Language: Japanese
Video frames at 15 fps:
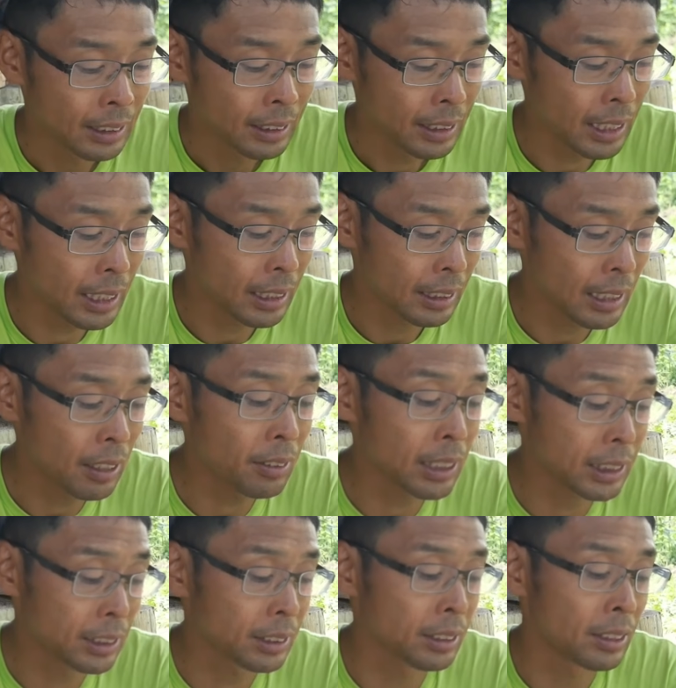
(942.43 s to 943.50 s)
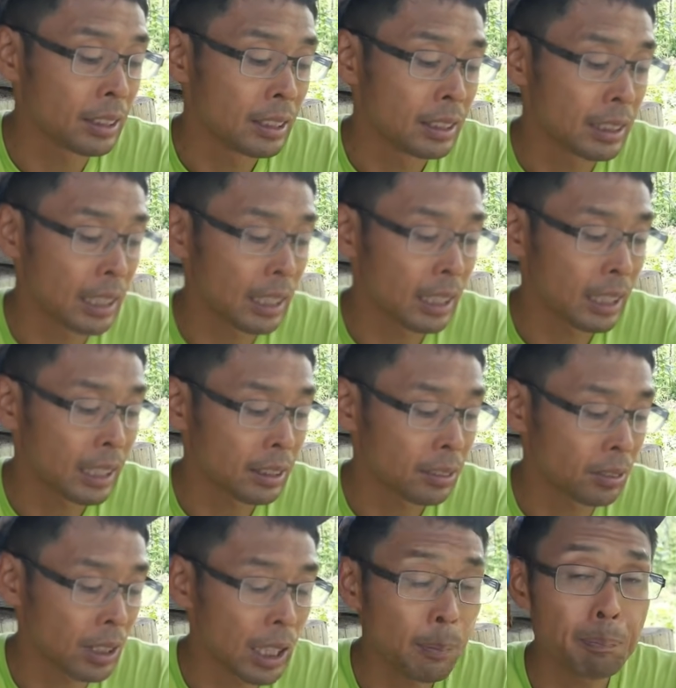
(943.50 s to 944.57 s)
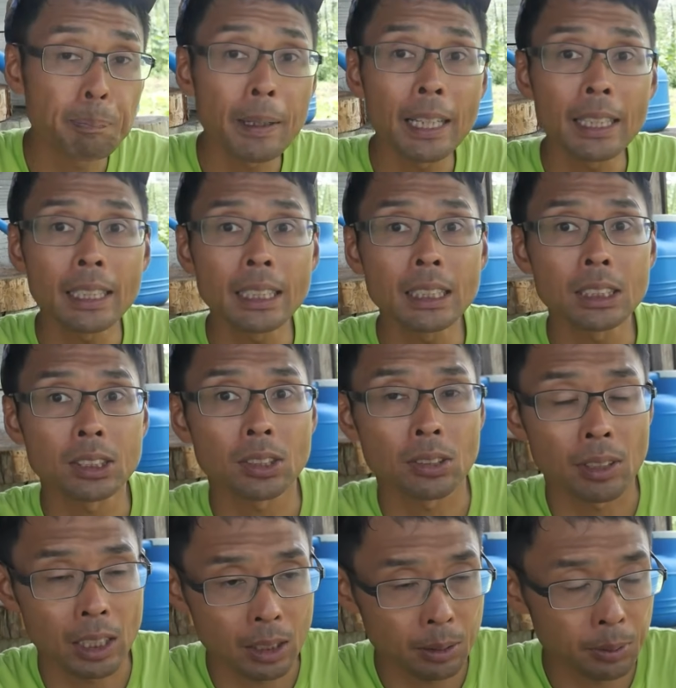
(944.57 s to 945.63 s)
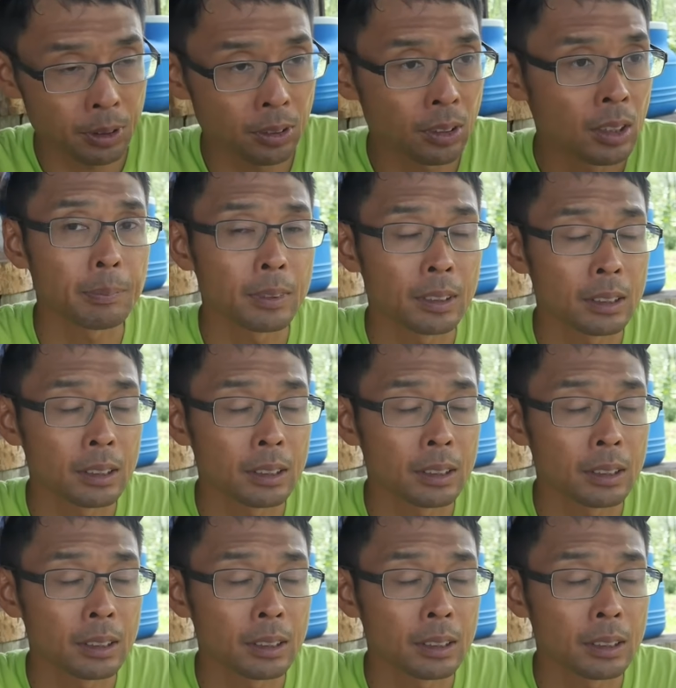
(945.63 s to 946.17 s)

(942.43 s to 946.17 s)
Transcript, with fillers: うん、で、なおかつ、えっ、ー、と、一般品種と言われるもの。